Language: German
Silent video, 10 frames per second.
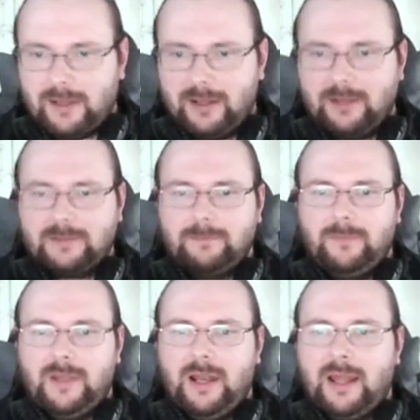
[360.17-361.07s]
Ein Land.
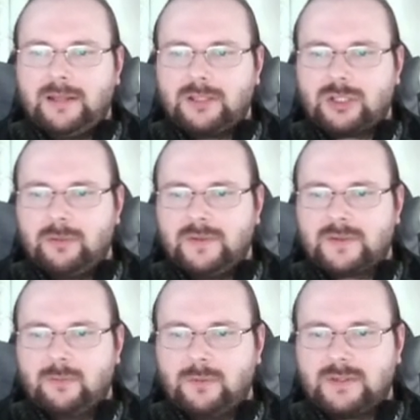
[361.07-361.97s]
Land ist schon
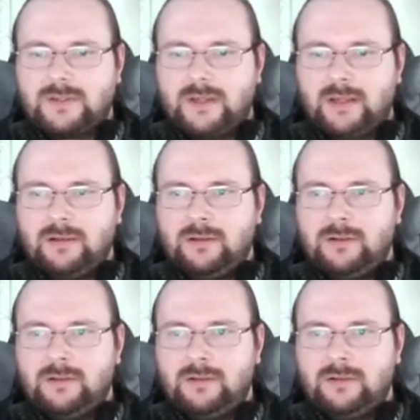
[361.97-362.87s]
was Gutes.
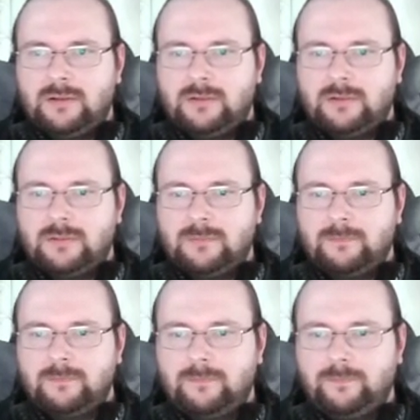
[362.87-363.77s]

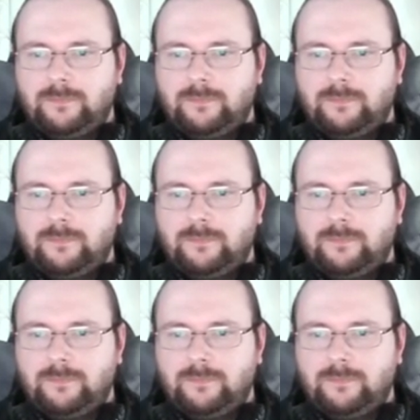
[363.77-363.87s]
Dann